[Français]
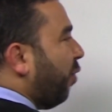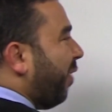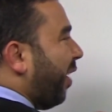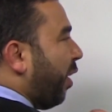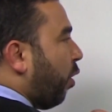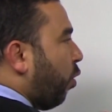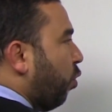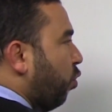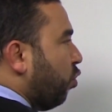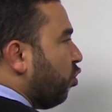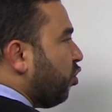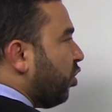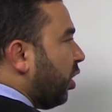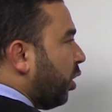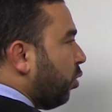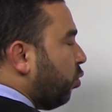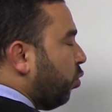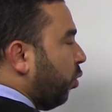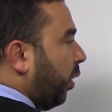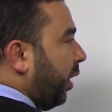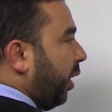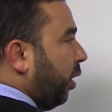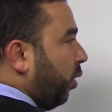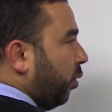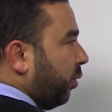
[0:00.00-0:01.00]
on va
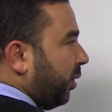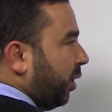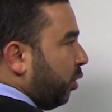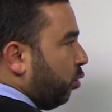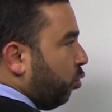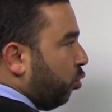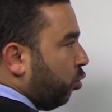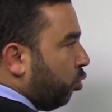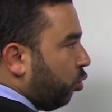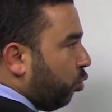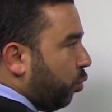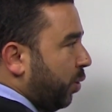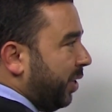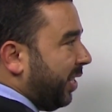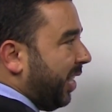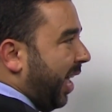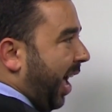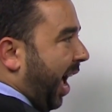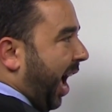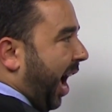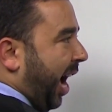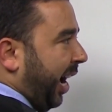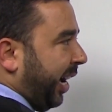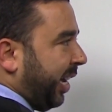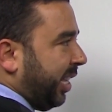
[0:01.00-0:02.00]
conjecturer que c'est une suite
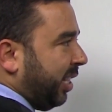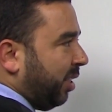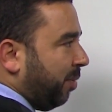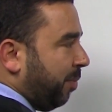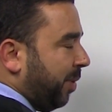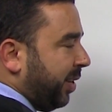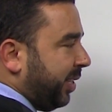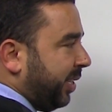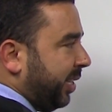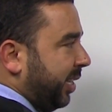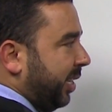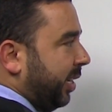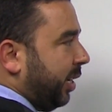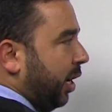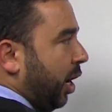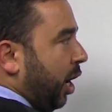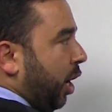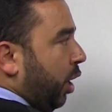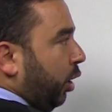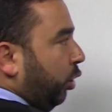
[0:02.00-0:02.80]
arithmétique.